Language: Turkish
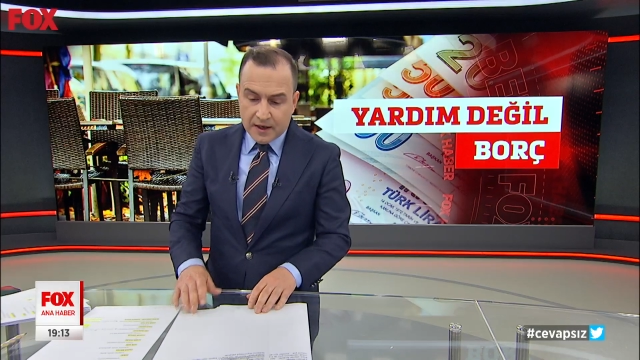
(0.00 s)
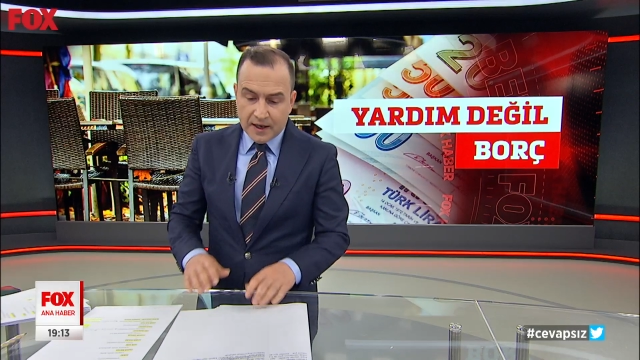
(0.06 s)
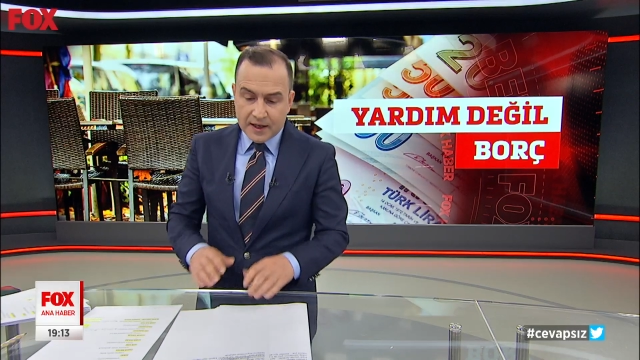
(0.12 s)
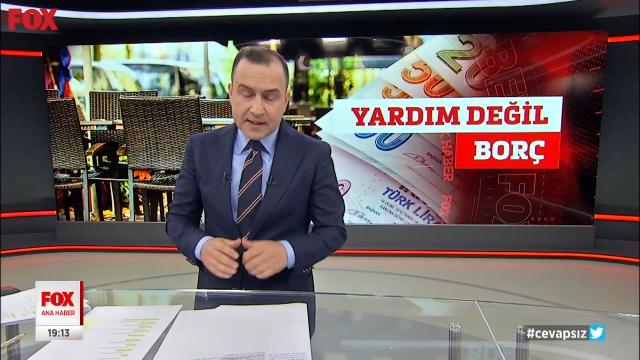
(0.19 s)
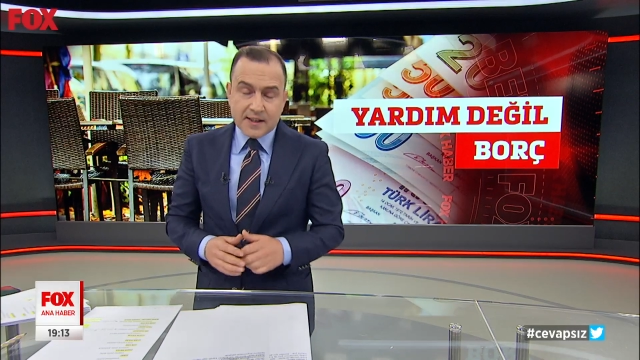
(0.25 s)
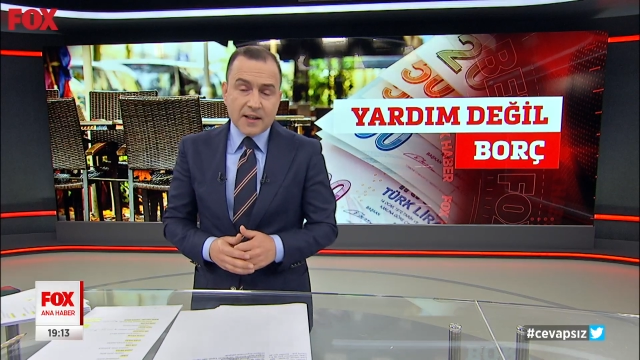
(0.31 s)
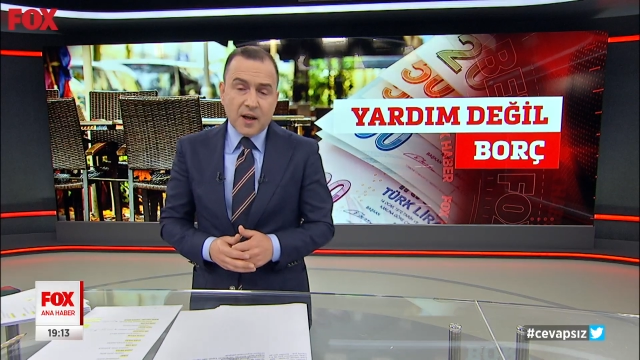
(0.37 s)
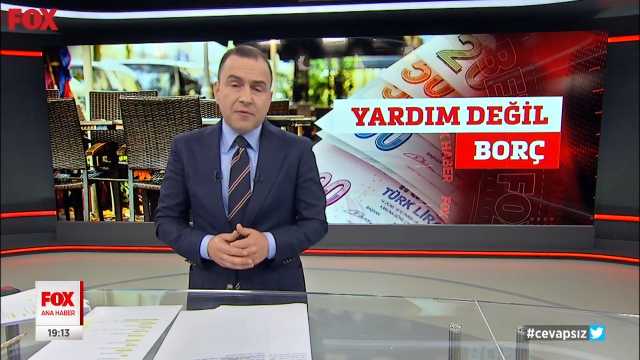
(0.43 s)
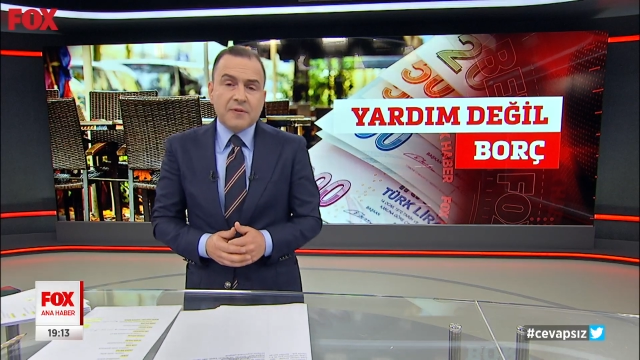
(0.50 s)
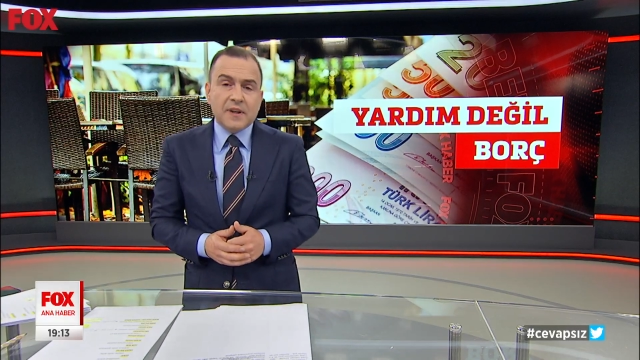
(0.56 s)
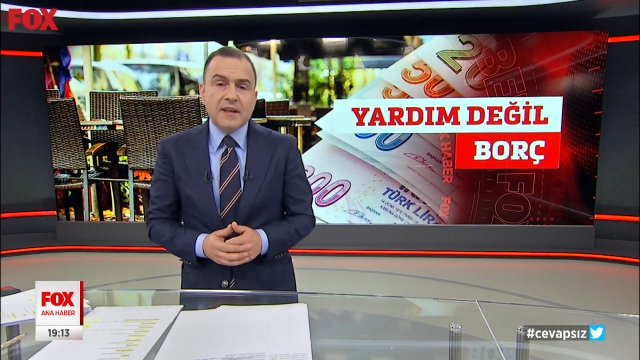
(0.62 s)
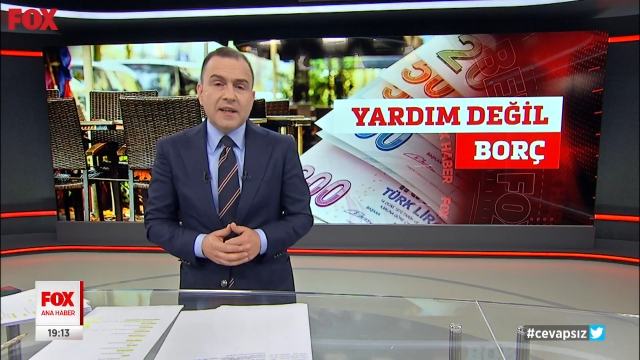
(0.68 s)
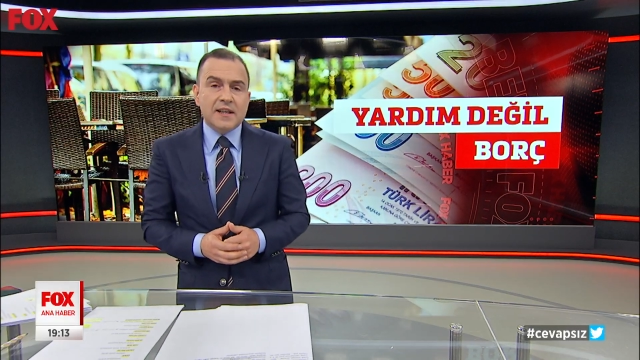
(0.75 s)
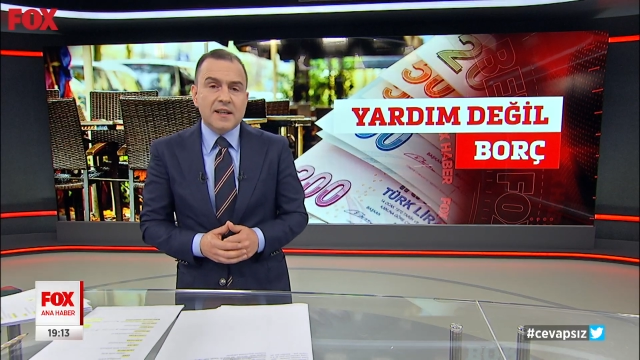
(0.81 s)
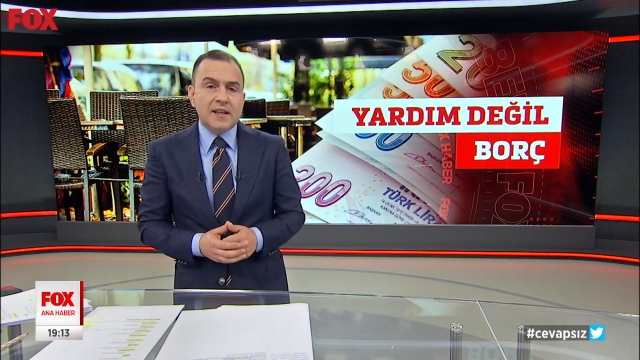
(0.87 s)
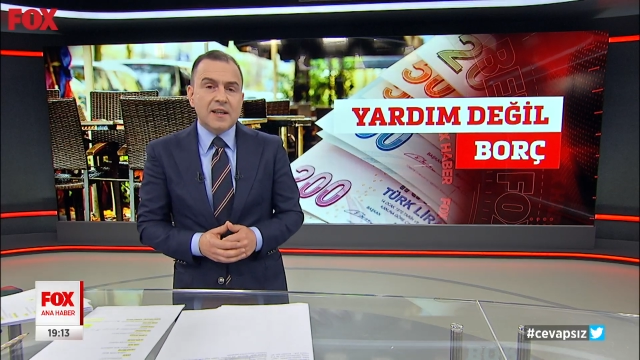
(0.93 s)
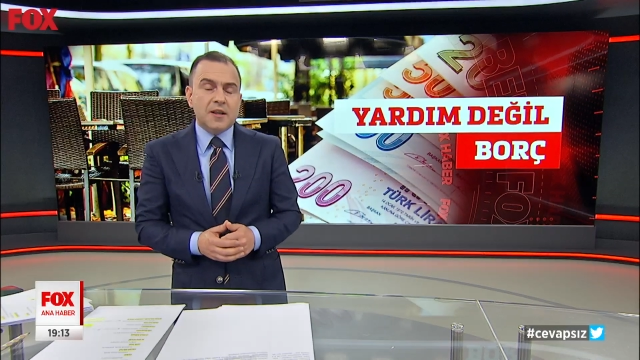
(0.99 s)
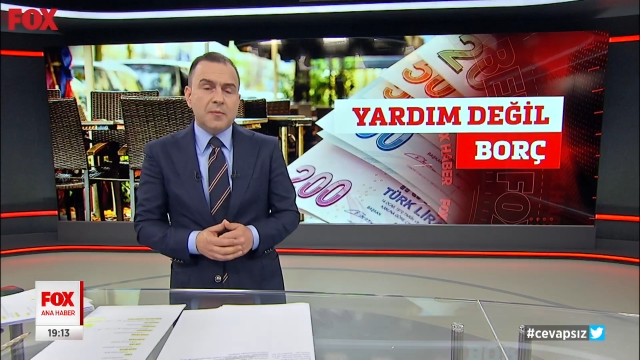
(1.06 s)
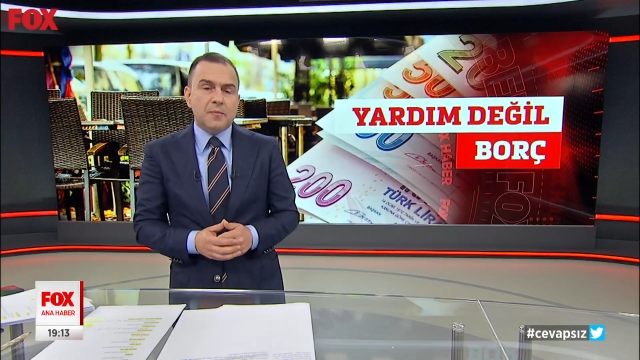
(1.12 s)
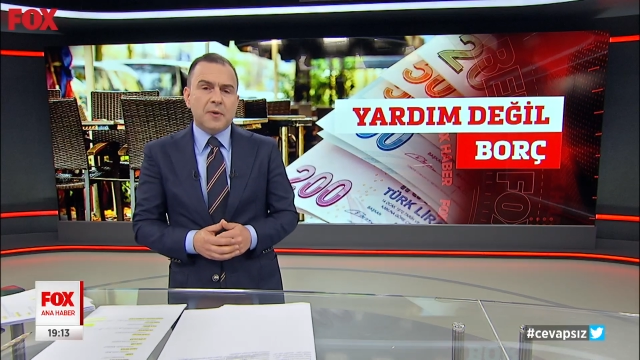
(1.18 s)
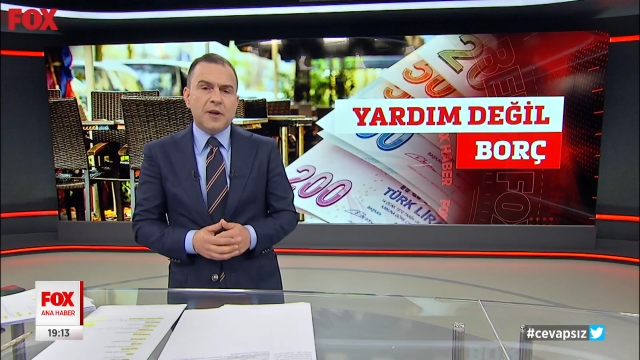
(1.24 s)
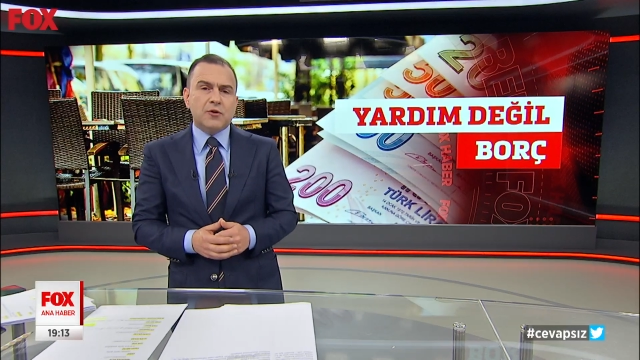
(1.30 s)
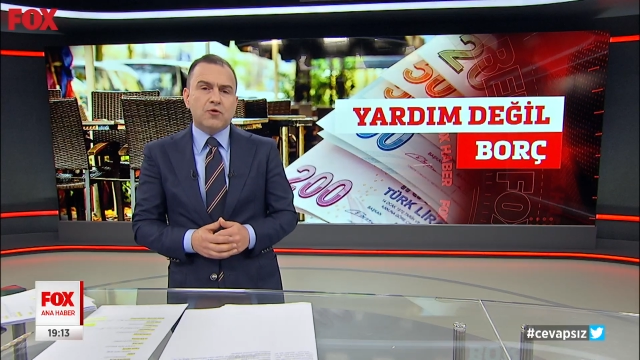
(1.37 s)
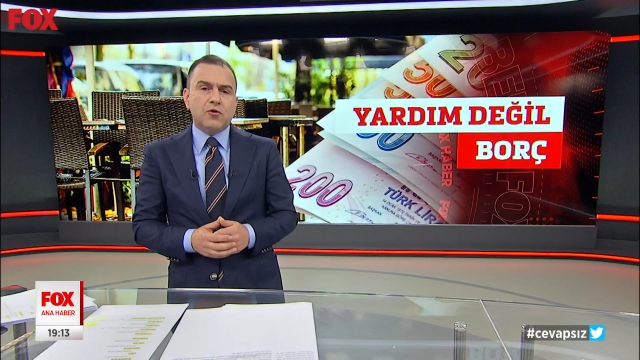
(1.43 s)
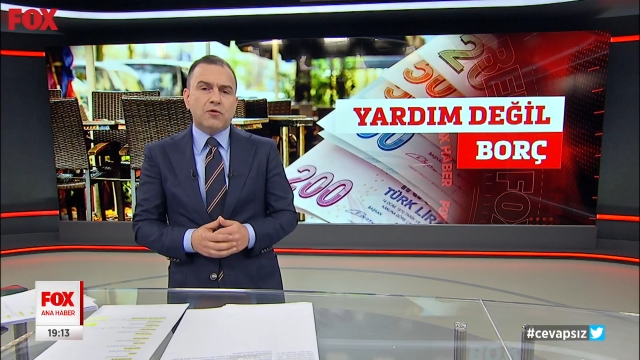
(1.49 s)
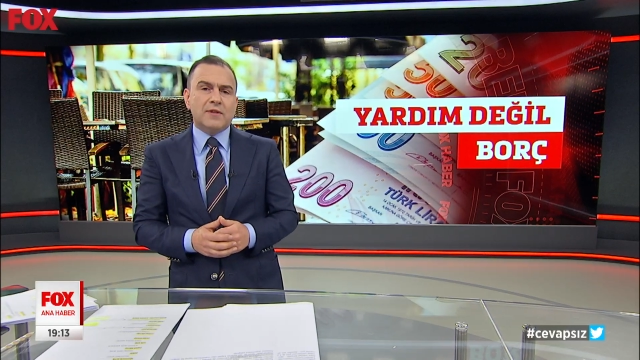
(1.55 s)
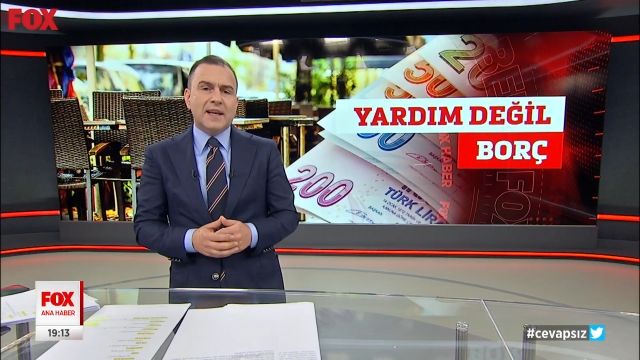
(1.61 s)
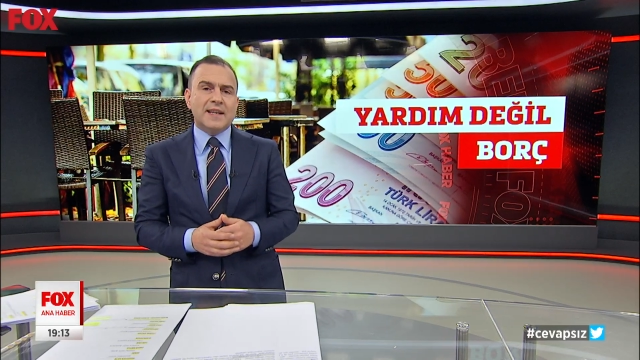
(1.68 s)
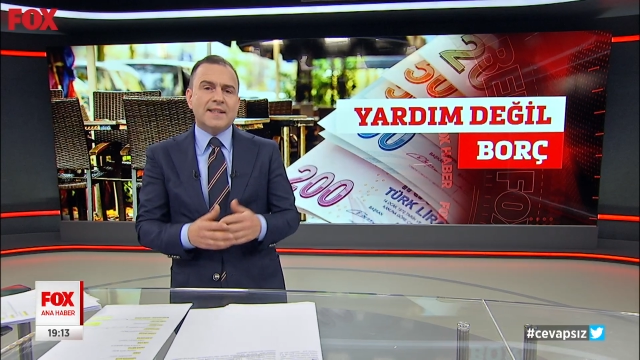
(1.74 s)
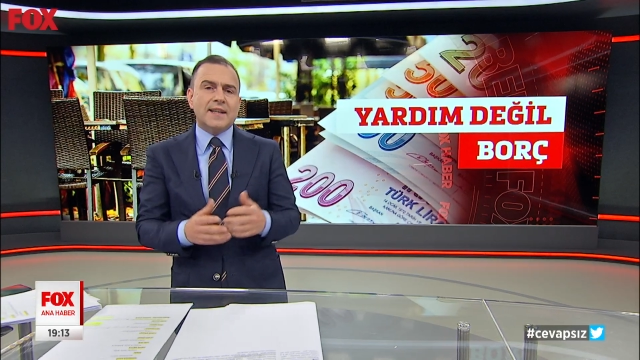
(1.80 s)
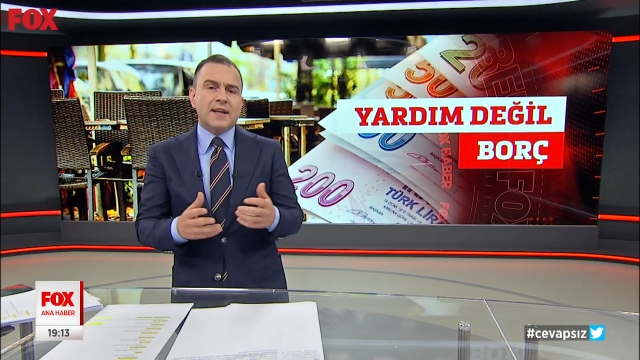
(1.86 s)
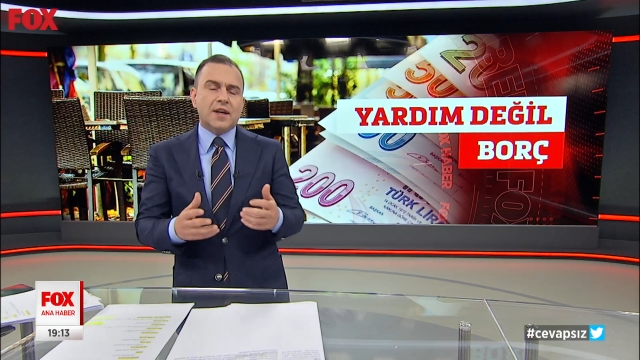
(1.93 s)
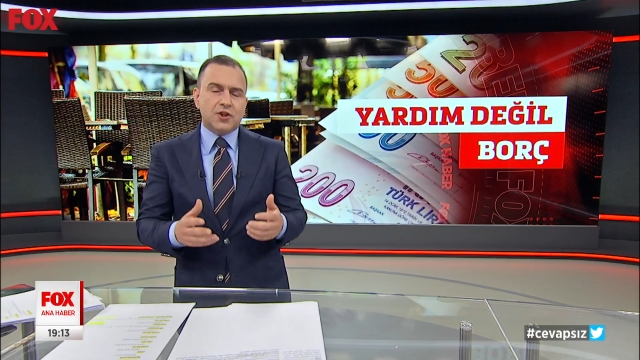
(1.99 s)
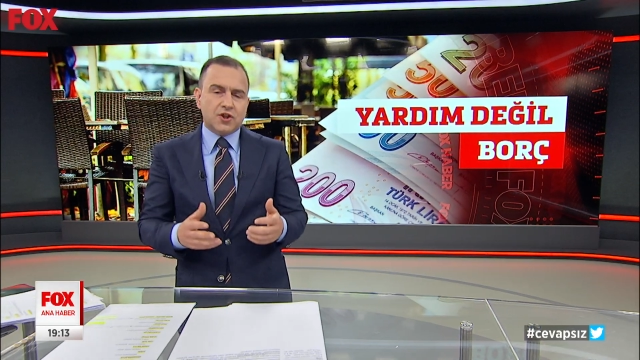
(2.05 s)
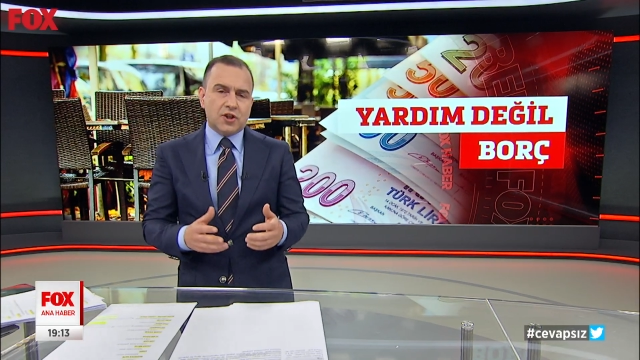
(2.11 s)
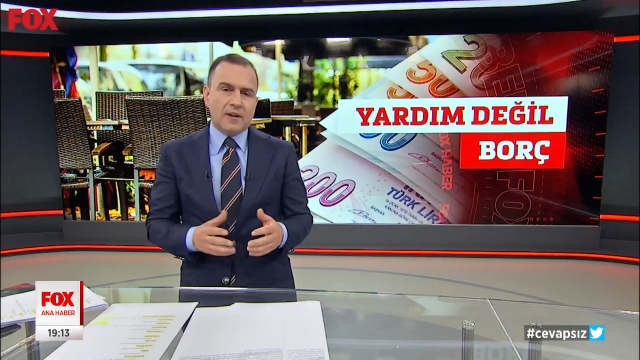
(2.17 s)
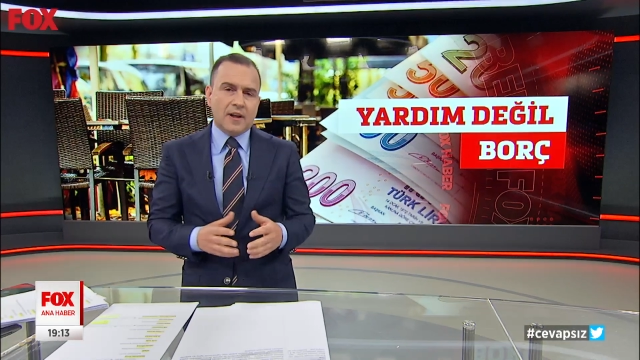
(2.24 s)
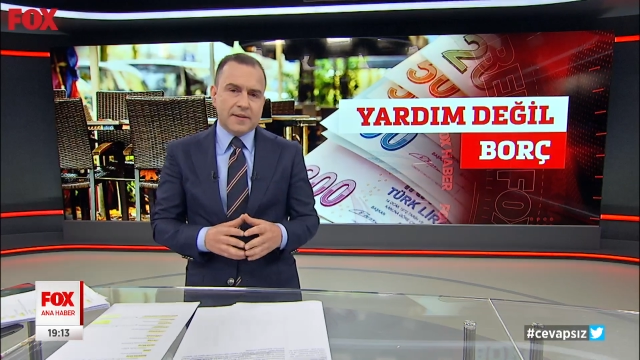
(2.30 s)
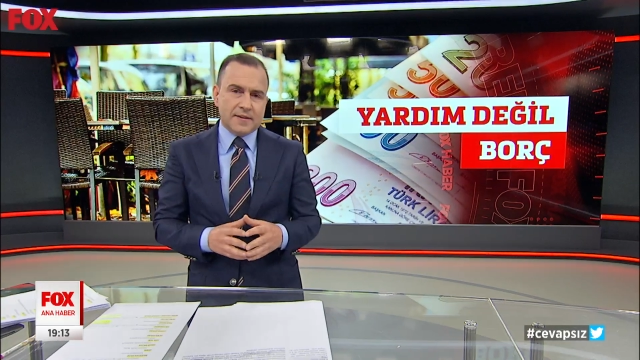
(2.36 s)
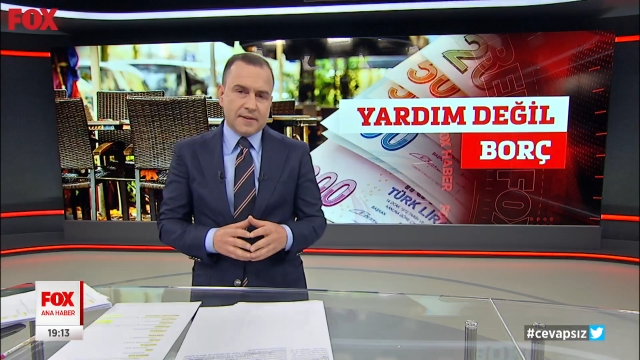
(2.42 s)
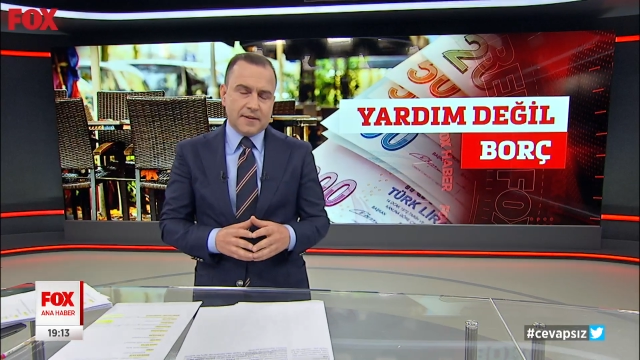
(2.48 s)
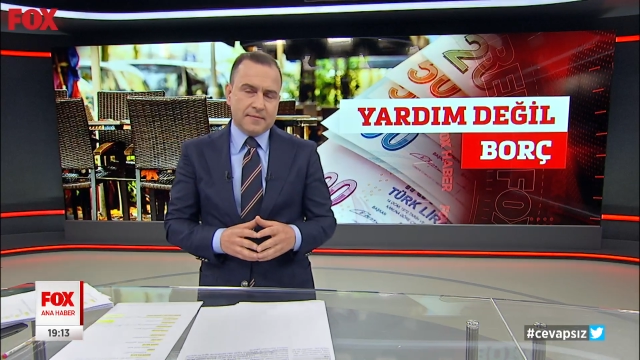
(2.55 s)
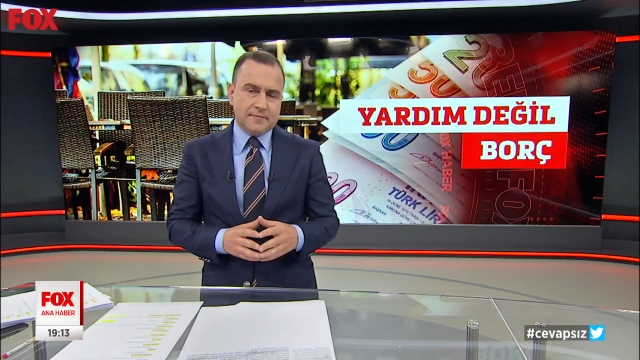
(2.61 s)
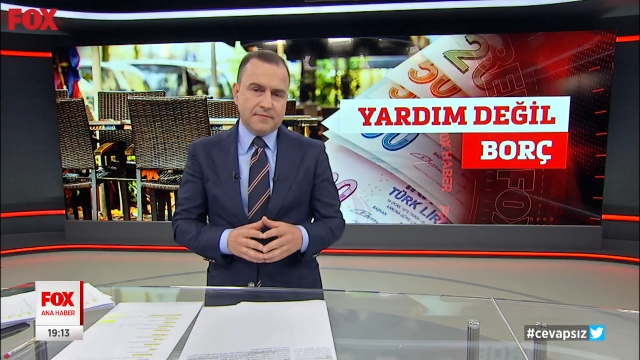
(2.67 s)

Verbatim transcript: Esnafla ilgili pek çok destek açıklandı.